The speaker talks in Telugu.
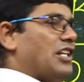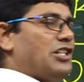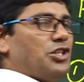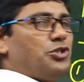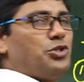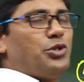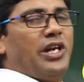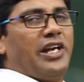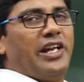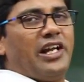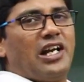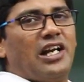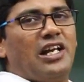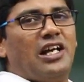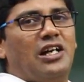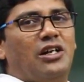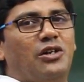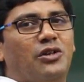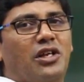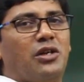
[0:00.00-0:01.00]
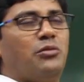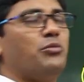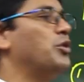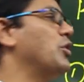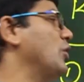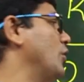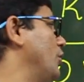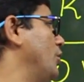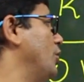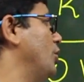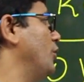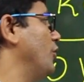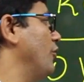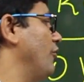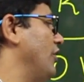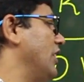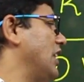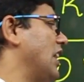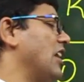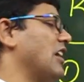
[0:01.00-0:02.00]
అయితే చూడండి ఇక్కడ ఓకే మూడు
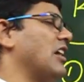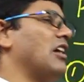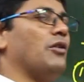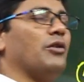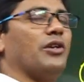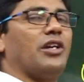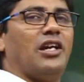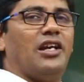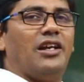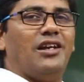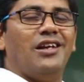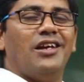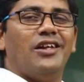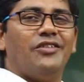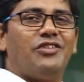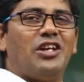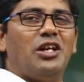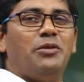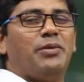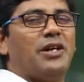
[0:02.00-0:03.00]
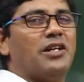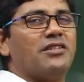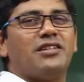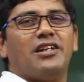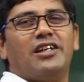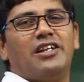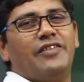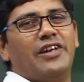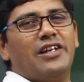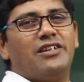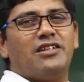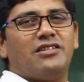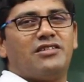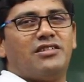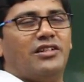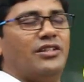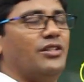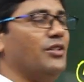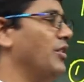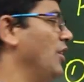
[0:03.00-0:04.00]
విధాలుగా ఓకే త్రీ పార్ట్స్గా డివైడ్
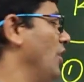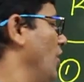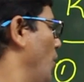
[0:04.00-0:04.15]
చేస్తాడు